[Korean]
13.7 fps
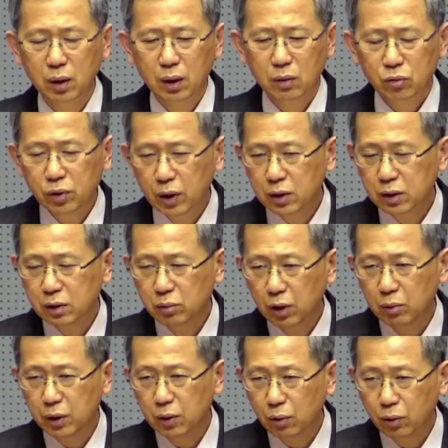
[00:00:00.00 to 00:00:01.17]
우리가 지금
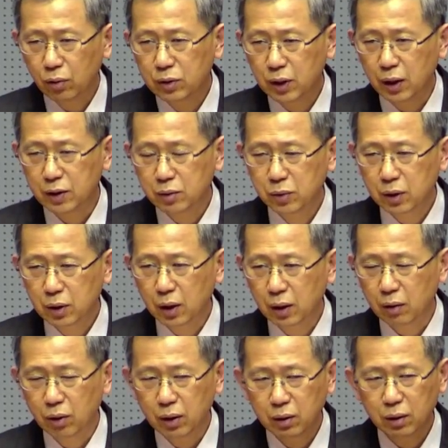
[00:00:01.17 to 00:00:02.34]
얼마나 어려운지 아십니까?
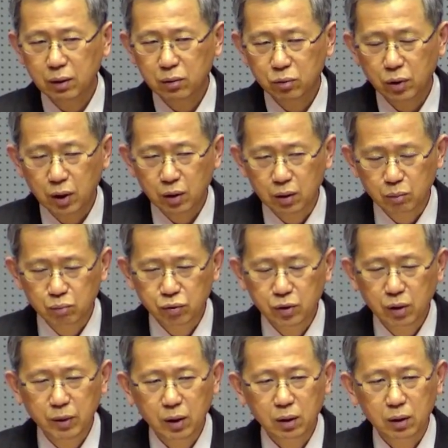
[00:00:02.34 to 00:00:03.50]
라고 하는 것을 우리가
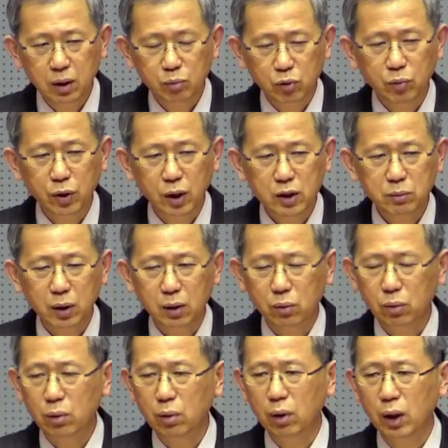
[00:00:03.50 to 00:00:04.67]
푸념하거나 불평하지
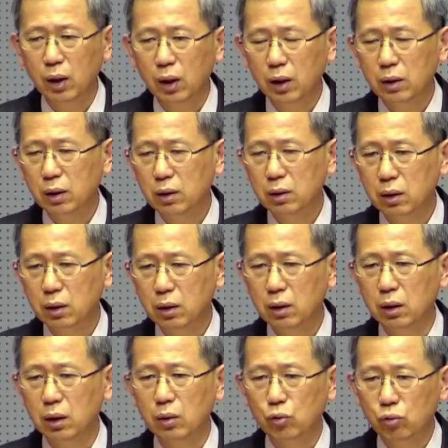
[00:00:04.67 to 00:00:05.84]
말고 하나님께
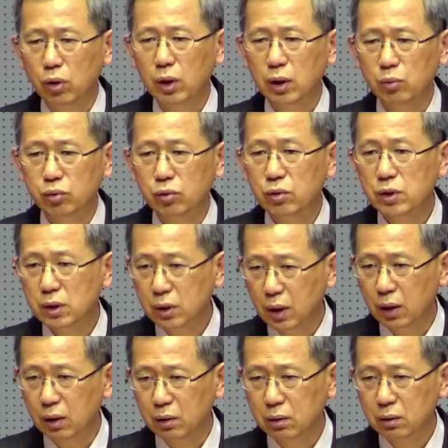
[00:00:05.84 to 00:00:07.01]
구하라, 부르짖으라.
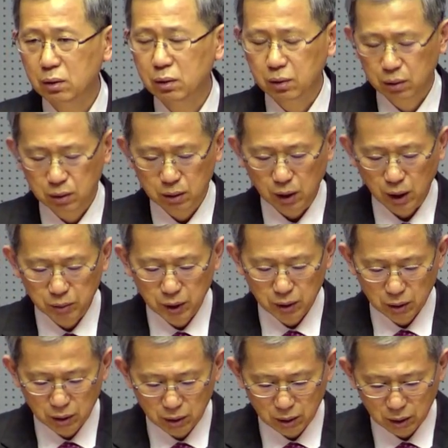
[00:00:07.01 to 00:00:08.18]
아멘?
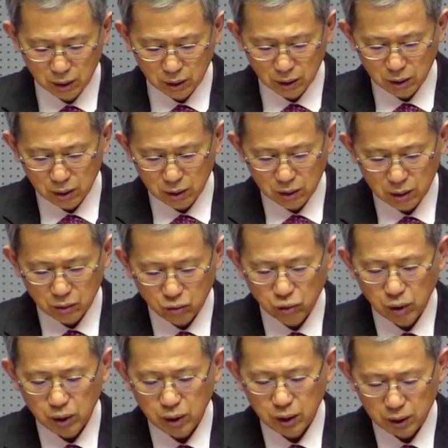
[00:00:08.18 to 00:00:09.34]

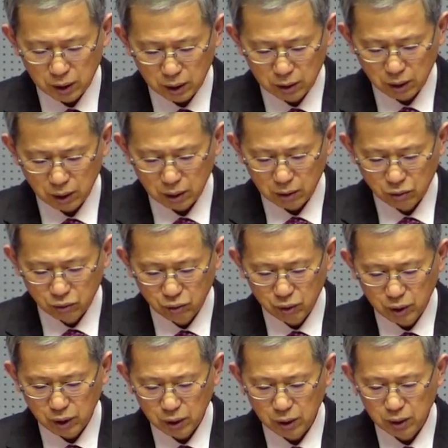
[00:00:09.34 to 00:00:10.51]
구하라, 찾으라,
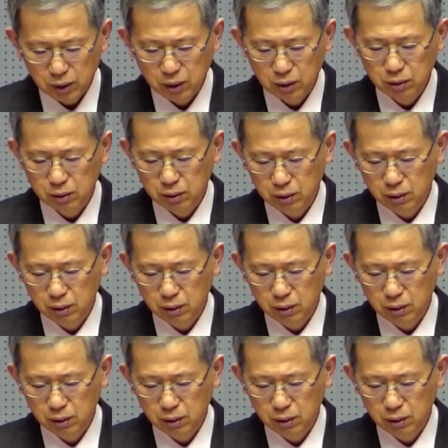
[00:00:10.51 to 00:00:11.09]
두드리라 그랬잖아요.